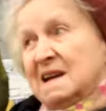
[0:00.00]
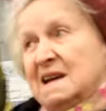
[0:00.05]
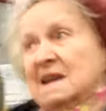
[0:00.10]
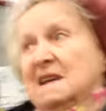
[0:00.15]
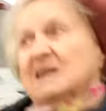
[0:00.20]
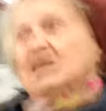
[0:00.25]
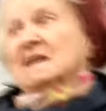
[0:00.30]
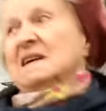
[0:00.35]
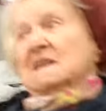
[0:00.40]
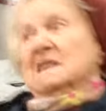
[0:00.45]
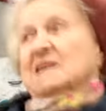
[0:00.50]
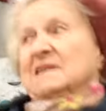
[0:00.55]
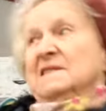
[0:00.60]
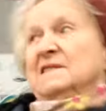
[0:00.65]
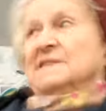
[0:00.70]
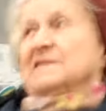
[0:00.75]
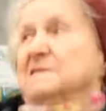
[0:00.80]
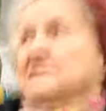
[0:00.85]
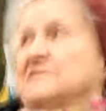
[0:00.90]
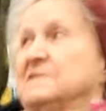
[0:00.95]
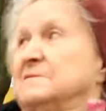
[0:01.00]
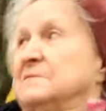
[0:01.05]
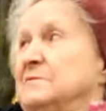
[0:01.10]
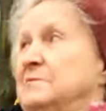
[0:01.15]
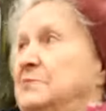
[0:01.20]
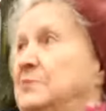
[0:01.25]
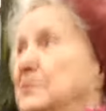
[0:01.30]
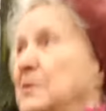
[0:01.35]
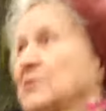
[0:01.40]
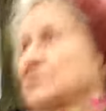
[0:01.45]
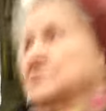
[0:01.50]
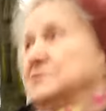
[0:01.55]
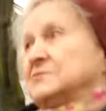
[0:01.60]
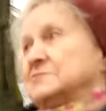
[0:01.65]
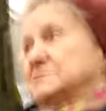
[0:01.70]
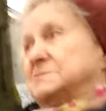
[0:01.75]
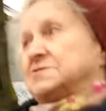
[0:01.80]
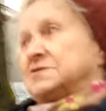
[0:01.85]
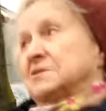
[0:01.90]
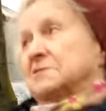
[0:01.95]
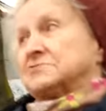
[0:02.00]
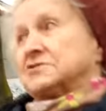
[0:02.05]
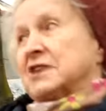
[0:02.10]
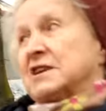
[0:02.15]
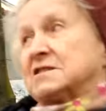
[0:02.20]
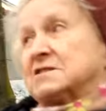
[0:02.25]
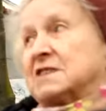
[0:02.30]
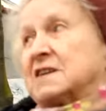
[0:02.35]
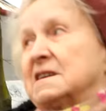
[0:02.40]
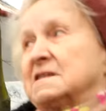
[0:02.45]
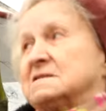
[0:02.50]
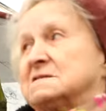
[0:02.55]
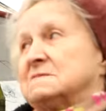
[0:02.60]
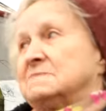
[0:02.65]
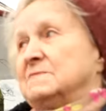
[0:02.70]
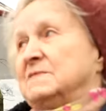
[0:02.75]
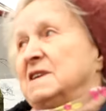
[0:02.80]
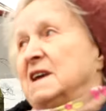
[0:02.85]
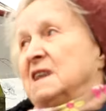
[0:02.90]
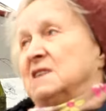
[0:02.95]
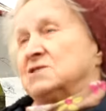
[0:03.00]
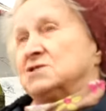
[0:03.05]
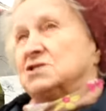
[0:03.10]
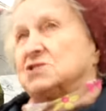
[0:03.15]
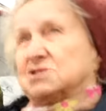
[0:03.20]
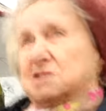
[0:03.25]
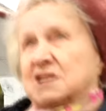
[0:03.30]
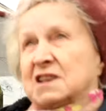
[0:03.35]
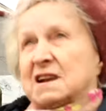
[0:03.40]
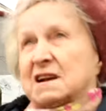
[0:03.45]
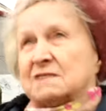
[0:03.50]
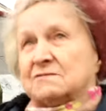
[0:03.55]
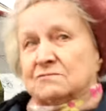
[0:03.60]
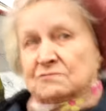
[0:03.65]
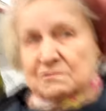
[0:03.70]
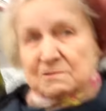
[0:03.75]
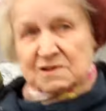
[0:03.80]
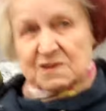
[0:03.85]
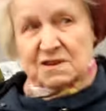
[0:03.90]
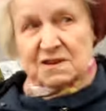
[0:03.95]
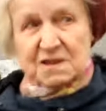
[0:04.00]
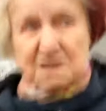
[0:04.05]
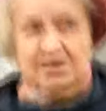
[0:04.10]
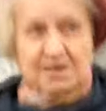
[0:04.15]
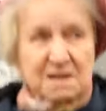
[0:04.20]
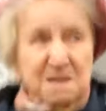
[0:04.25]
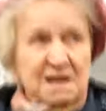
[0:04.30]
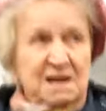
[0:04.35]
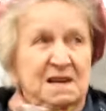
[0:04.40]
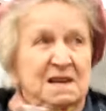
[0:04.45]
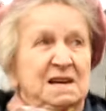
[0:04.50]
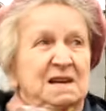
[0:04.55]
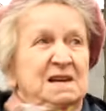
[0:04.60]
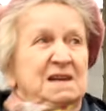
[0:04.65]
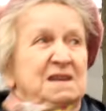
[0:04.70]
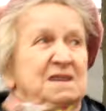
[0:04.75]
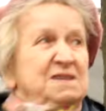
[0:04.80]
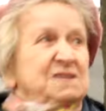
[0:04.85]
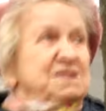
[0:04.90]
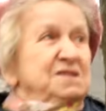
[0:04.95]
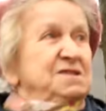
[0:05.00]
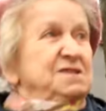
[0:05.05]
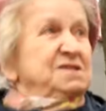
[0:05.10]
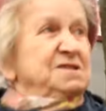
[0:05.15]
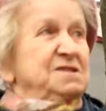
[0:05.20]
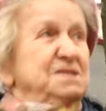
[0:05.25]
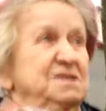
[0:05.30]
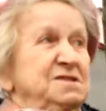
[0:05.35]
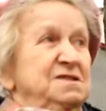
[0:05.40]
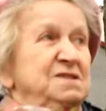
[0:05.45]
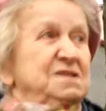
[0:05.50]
Wypłatę. e, pod, troszeczkę zmniejszyć te rachunki i...